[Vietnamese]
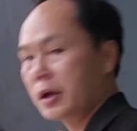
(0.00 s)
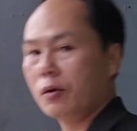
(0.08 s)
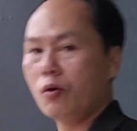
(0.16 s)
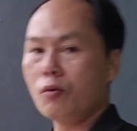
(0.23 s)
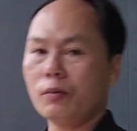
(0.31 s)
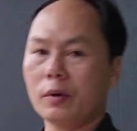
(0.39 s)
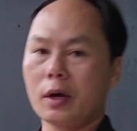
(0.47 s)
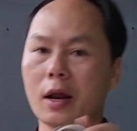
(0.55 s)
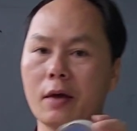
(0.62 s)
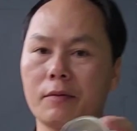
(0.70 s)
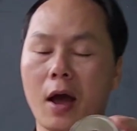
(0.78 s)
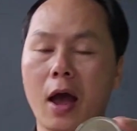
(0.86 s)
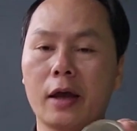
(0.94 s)
lên úp cái
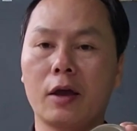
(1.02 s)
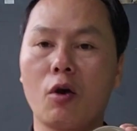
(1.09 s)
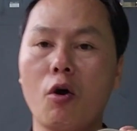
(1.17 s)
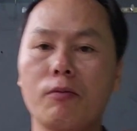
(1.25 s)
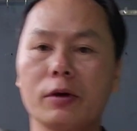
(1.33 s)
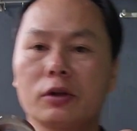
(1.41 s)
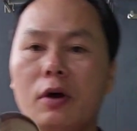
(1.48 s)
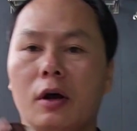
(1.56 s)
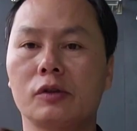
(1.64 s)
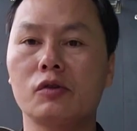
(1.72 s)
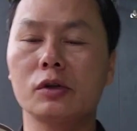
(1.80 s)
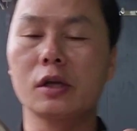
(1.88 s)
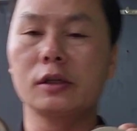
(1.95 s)
này và hai cái ốp vào tường ở
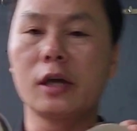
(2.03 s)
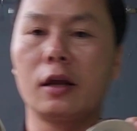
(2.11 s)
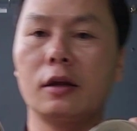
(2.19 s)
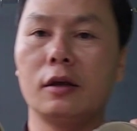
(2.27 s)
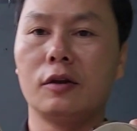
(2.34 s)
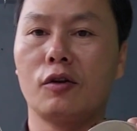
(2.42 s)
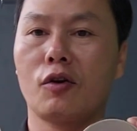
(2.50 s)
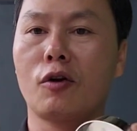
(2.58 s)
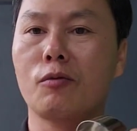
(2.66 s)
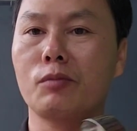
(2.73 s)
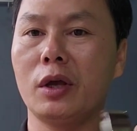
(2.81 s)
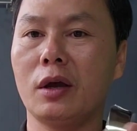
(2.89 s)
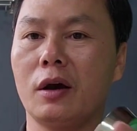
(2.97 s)
chỗ chân sen ấy nó
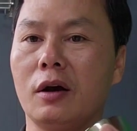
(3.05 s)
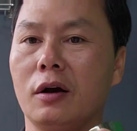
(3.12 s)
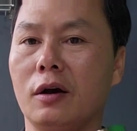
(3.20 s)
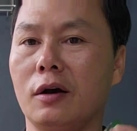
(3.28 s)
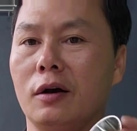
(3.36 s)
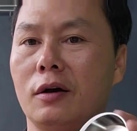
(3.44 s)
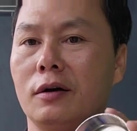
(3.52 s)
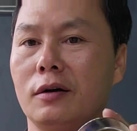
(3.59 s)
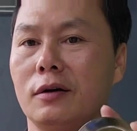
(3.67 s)
không bị hở